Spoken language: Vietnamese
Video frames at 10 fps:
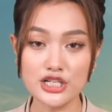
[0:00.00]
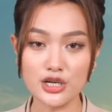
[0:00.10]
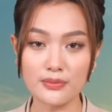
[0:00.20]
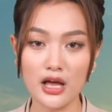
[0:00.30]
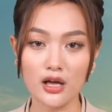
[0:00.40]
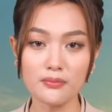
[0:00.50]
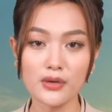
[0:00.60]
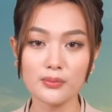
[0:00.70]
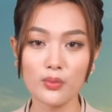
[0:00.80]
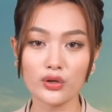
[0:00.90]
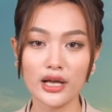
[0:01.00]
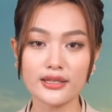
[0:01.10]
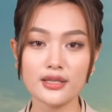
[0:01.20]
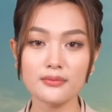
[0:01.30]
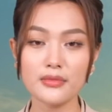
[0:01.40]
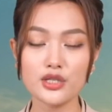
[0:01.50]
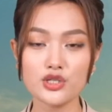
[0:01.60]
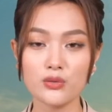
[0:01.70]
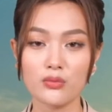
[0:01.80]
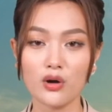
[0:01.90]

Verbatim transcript: trong đó 11 ca nhiễm biến chủng